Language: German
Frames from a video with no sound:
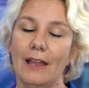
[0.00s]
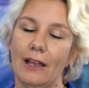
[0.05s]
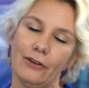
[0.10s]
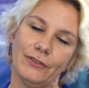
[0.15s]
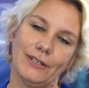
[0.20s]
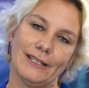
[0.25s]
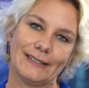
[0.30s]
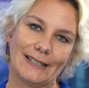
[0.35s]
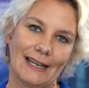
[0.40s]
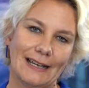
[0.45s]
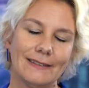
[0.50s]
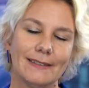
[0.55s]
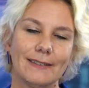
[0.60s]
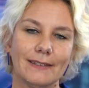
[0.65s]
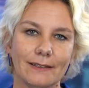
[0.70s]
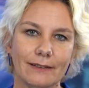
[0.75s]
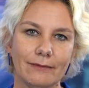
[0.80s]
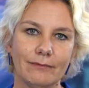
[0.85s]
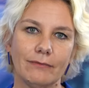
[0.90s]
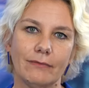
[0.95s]
Ja, und das
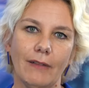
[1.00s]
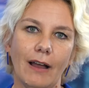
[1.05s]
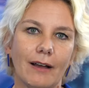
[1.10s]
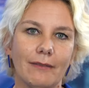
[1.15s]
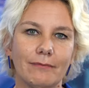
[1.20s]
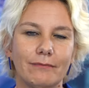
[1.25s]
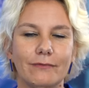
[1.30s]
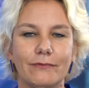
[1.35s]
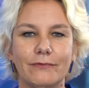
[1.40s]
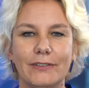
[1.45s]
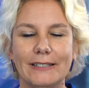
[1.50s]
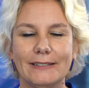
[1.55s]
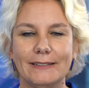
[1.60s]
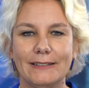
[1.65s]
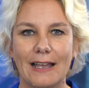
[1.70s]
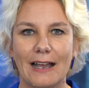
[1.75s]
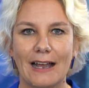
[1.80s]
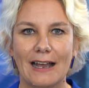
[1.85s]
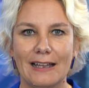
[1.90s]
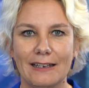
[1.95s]
Ganze, ja, wisst
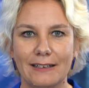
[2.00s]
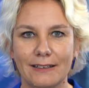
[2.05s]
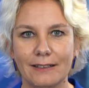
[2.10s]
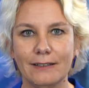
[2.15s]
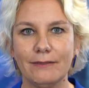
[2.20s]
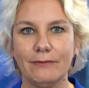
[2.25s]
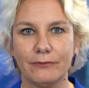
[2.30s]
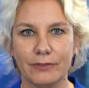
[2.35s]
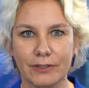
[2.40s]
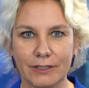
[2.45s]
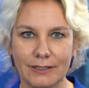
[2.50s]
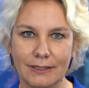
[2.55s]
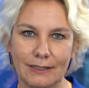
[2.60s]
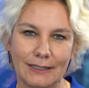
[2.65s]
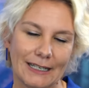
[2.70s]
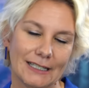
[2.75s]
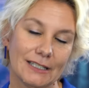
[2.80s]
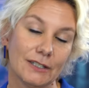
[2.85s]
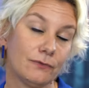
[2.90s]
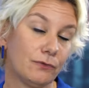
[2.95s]
ihr alle, wird
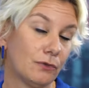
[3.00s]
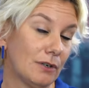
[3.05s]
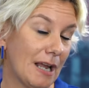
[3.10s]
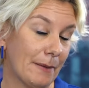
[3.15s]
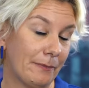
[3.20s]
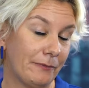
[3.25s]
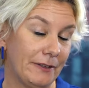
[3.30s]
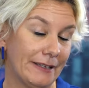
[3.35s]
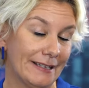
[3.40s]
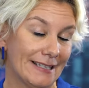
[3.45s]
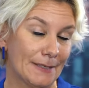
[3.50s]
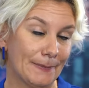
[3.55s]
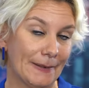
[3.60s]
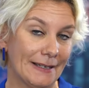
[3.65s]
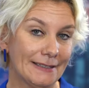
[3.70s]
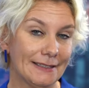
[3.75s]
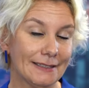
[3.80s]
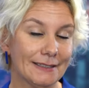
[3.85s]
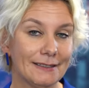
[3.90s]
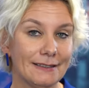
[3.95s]
jetzt wohl ab
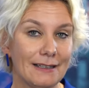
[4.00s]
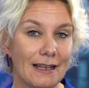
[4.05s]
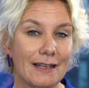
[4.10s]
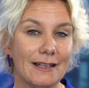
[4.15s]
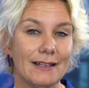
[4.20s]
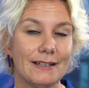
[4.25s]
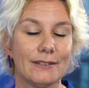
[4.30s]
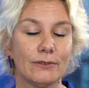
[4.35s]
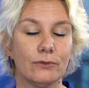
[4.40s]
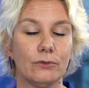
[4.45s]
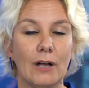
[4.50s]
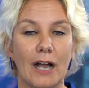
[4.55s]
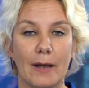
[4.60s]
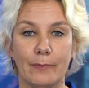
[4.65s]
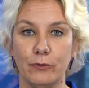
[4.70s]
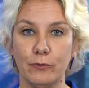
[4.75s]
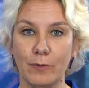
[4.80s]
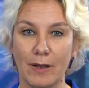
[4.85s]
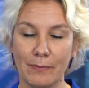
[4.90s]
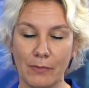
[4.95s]
24. also
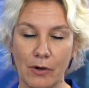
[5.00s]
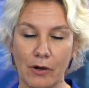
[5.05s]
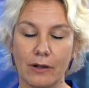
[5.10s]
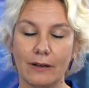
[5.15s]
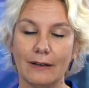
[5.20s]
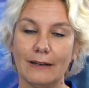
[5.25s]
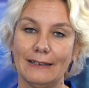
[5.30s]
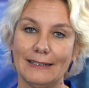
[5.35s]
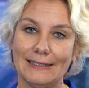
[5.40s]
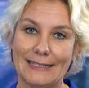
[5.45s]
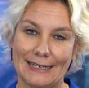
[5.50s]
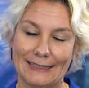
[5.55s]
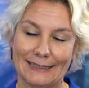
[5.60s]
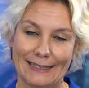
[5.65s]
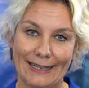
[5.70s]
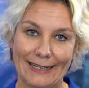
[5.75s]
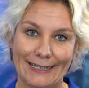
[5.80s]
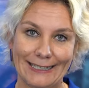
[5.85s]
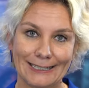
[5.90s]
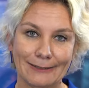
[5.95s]
ab übermorgen dann
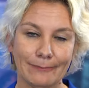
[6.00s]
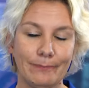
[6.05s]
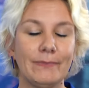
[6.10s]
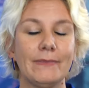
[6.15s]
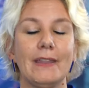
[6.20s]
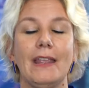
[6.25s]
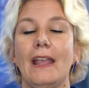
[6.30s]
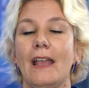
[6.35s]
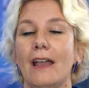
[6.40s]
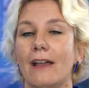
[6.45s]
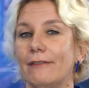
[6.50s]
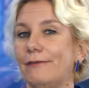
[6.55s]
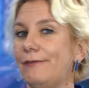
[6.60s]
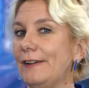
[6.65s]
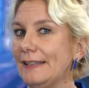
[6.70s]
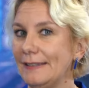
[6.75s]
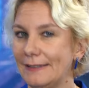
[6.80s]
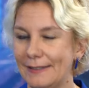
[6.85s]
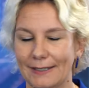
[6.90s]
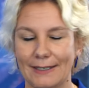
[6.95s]
gelten,
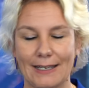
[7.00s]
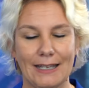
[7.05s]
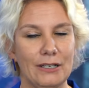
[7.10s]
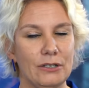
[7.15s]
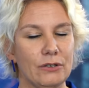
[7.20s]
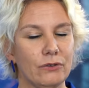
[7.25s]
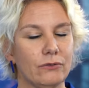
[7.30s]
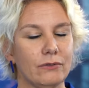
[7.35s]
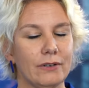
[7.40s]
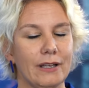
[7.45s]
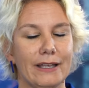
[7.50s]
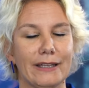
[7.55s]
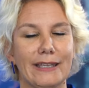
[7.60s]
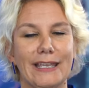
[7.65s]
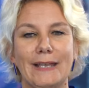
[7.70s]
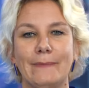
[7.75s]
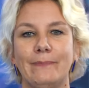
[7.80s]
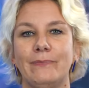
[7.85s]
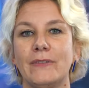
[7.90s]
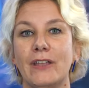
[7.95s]
wenn sich Änderungen
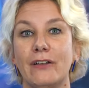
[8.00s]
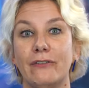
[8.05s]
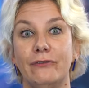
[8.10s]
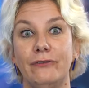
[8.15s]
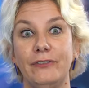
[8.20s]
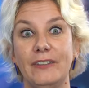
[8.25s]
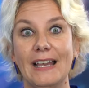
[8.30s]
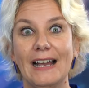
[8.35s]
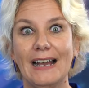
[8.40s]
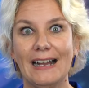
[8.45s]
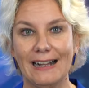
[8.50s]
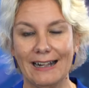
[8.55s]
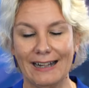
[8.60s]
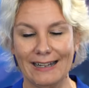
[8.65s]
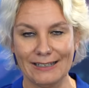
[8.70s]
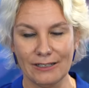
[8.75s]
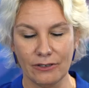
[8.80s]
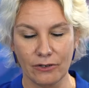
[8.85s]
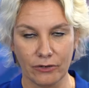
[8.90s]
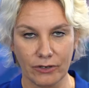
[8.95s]
ergeben. Wir
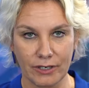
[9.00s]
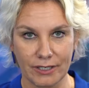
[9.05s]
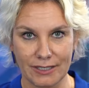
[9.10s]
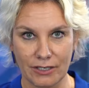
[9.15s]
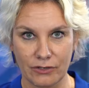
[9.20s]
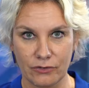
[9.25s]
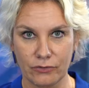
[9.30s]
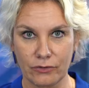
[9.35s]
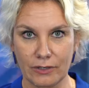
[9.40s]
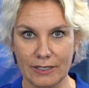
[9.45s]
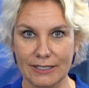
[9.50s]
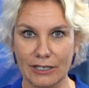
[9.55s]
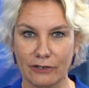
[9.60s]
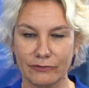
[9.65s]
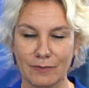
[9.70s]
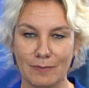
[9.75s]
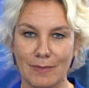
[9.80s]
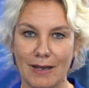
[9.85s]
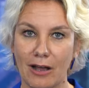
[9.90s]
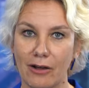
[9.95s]
halten euch natürlich auf
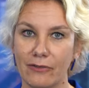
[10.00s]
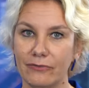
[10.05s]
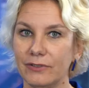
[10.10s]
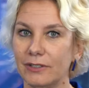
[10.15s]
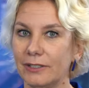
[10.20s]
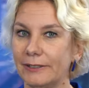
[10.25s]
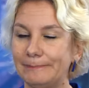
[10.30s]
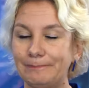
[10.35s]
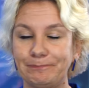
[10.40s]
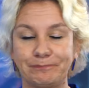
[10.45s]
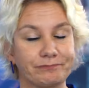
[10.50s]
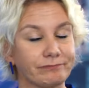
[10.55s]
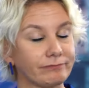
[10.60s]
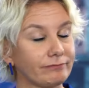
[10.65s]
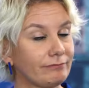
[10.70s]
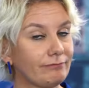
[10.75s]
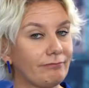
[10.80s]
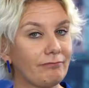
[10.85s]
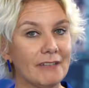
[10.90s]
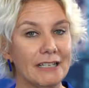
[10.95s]
dem Laufenden.
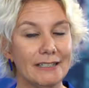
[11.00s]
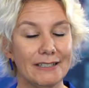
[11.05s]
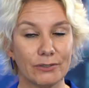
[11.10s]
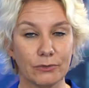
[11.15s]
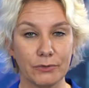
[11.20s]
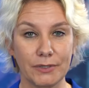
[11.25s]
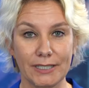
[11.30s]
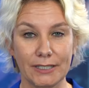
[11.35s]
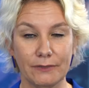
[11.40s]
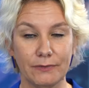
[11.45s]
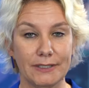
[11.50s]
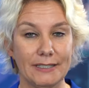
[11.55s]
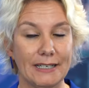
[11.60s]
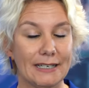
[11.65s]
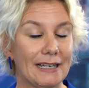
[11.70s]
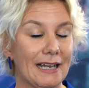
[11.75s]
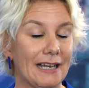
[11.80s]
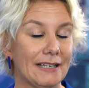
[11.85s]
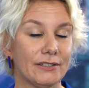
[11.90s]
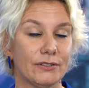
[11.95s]
Diskutiert wird ja
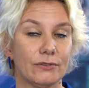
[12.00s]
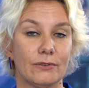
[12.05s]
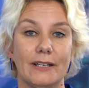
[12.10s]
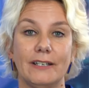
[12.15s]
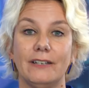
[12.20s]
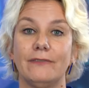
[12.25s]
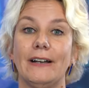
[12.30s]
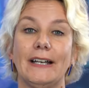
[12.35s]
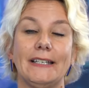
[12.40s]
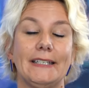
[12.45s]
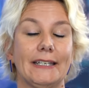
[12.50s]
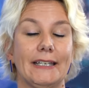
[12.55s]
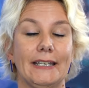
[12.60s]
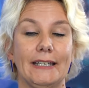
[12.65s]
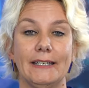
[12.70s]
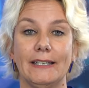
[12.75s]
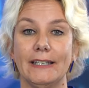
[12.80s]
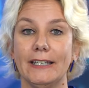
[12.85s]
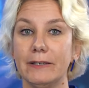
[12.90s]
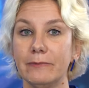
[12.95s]
gerade sogar eine
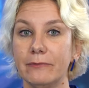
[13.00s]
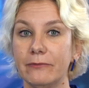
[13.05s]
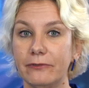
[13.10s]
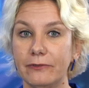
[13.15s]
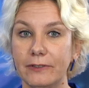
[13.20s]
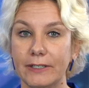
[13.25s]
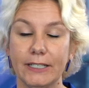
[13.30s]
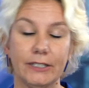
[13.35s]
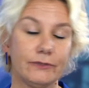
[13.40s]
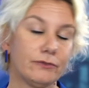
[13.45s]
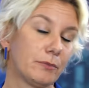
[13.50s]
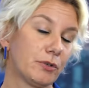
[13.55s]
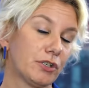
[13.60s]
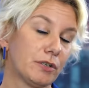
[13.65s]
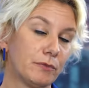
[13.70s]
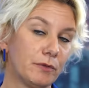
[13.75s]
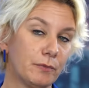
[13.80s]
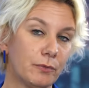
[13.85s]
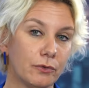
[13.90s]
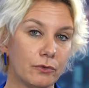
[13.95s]
weitergehende Impfpflicht für
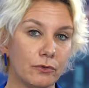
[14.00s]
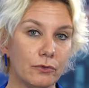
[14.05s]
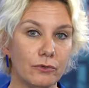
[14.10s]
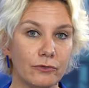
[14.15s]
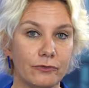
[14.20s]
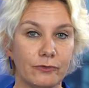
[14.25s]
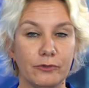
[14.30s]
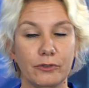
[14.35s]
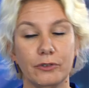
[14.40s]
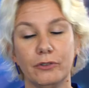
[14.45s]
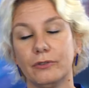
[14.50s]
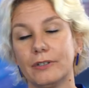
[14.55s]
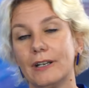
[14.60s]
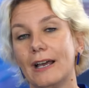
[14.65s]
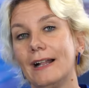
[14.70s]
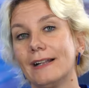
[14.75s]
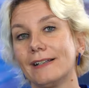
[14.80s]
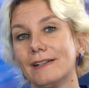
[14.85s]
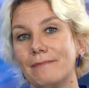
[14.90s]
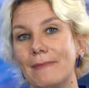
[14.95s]
bestimmte Berufe oder
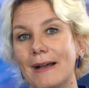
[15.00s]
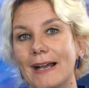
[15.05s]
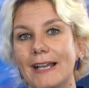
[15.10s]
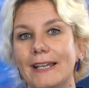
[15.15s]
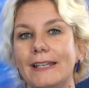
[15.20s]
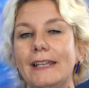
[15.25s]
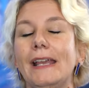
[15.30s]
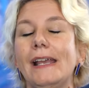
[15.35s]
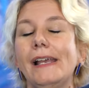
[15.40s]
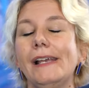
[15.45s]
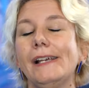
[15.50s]
allgemein.